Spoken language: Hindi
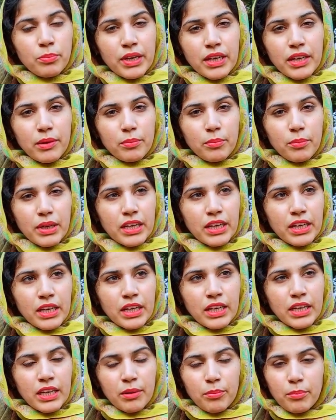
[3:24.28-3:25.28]
मे, मेरे
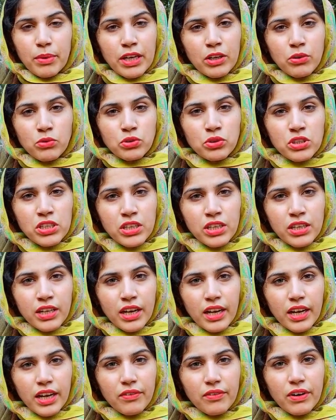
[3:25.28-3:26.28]
मैंने कुछ नहीं था
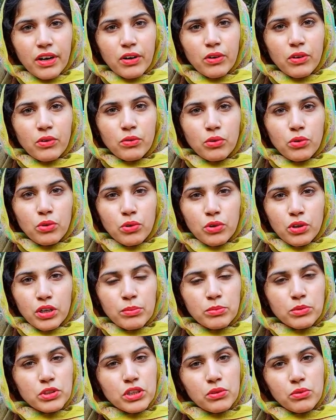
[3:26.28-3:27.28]
खाया हुआ उन लोगों
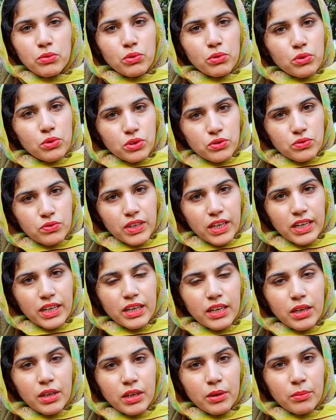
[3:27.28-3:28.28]
ने मुझे ग्लूकोज़
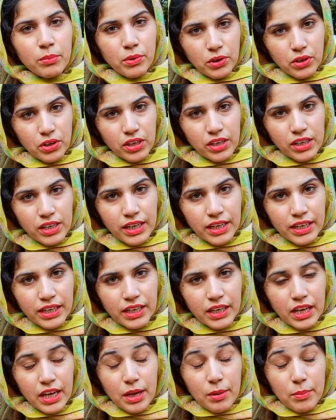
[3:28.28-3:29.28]
वगैरह की बॉटल
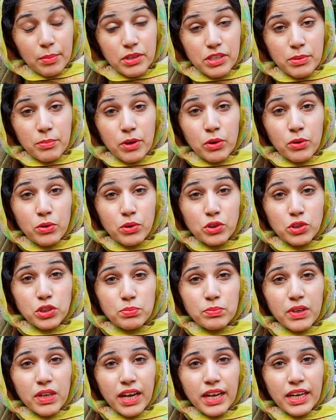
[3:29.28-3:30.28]
लगाई फिर जब मैं
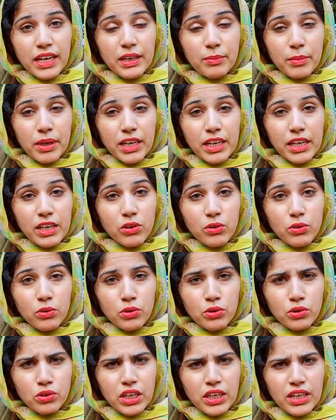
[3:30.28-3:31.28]
होश में आई मैंने इन
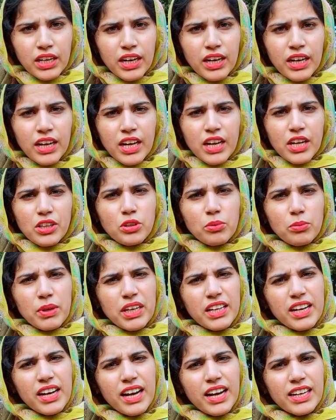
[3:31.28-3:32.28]
लोगों को देखा तो
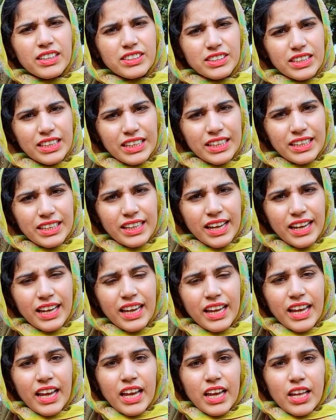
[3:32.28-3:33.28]
मैंने कहा आज ईद है
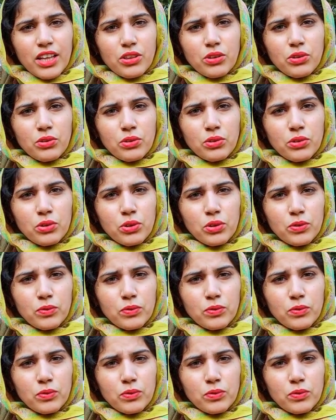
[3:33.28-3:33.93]
तो